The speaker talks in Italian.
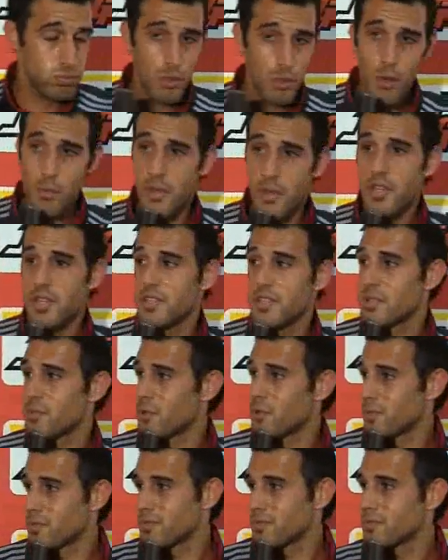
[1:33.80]
Oh,
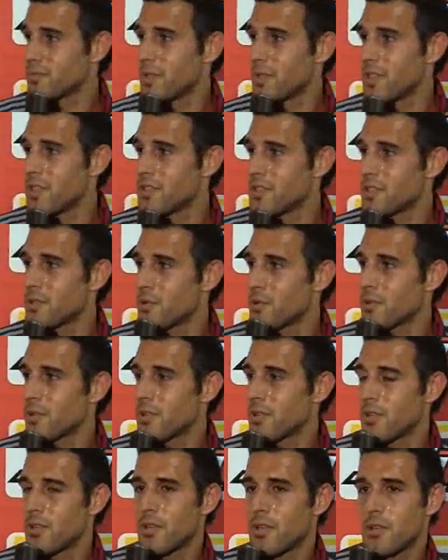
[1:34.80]
benissimo, benissimo.
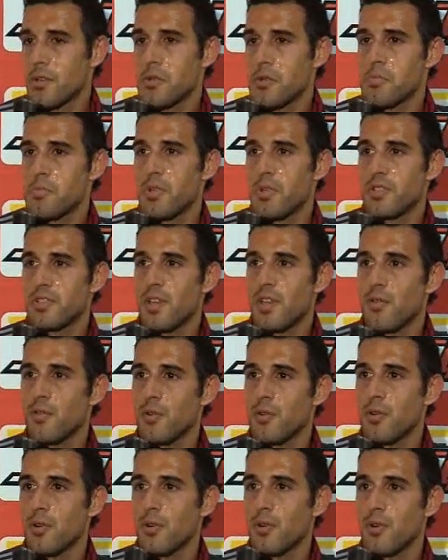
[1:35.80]

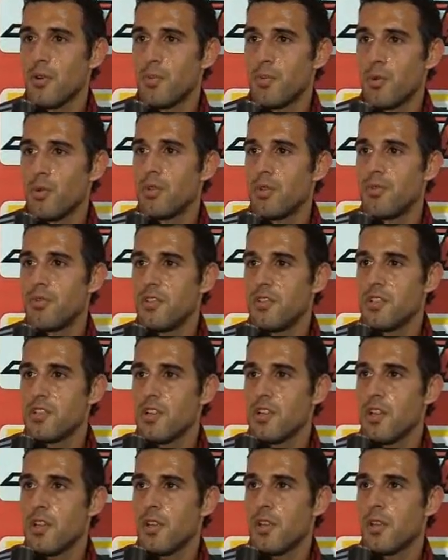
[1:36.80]
Pensavo più
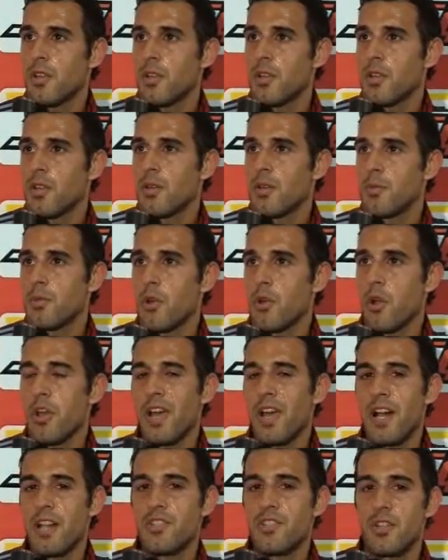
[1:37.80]
difficile, però il
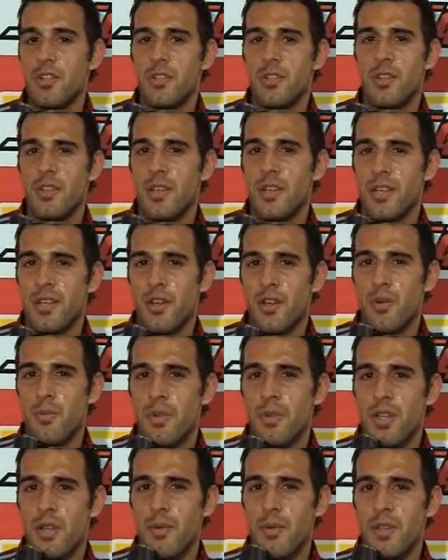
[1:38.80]
calcio è, è
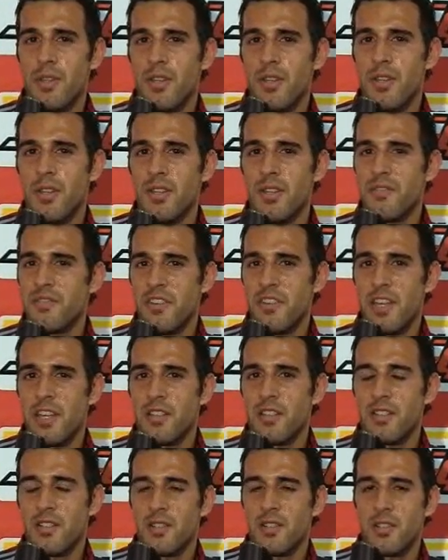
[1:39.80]
completamente
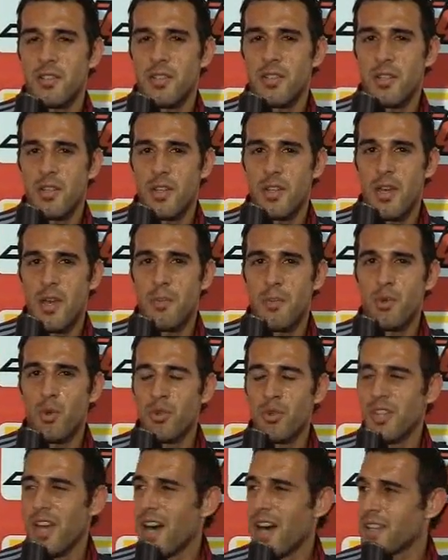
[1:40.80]
differente. È più
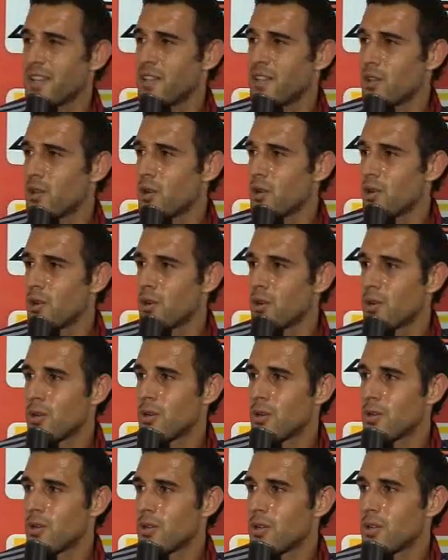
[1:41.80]

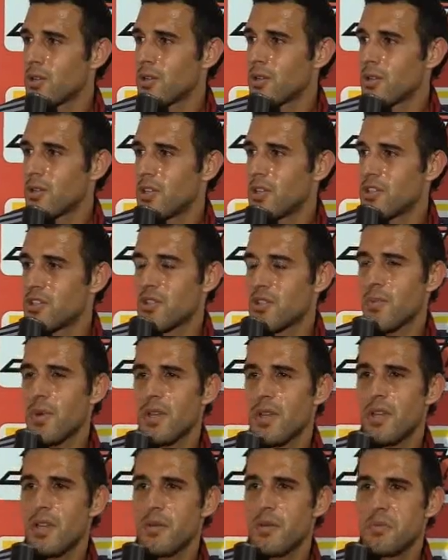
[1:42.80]
tattico, in
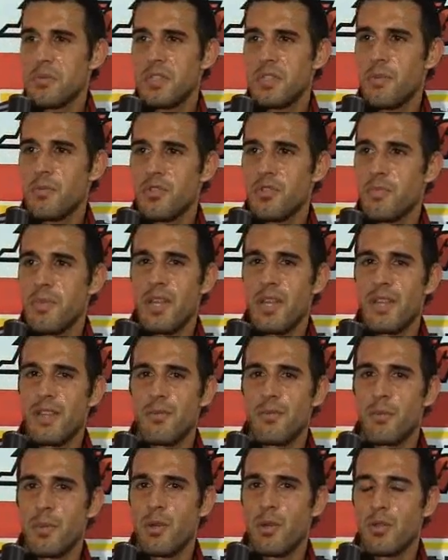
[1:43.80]
Germania per esempio
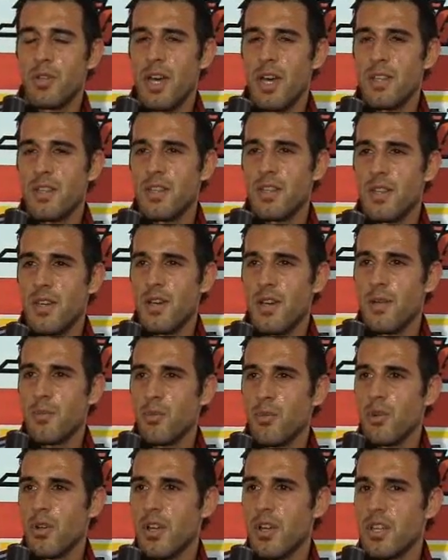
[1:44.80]
meno, meno tattica, in
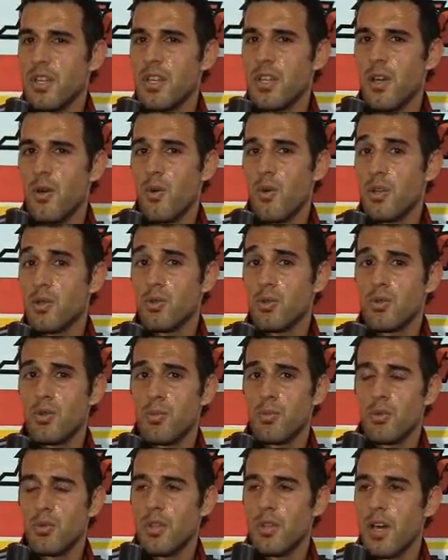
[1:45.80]
Bulgaria qua è tutto
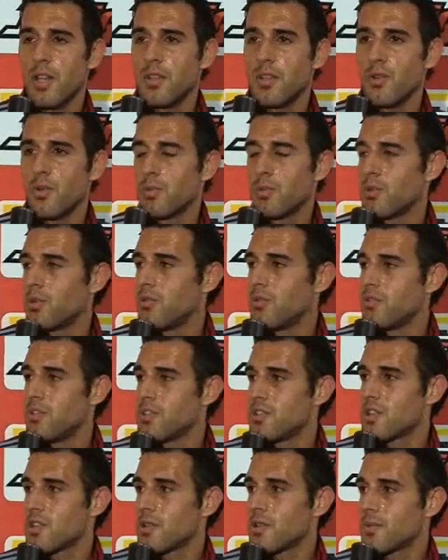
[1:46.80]
più tattico, più
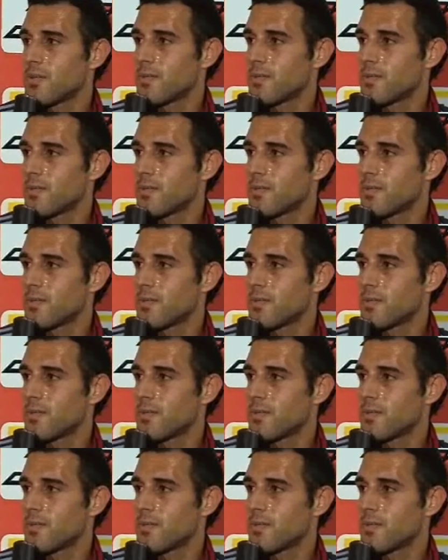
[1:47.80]
difficile.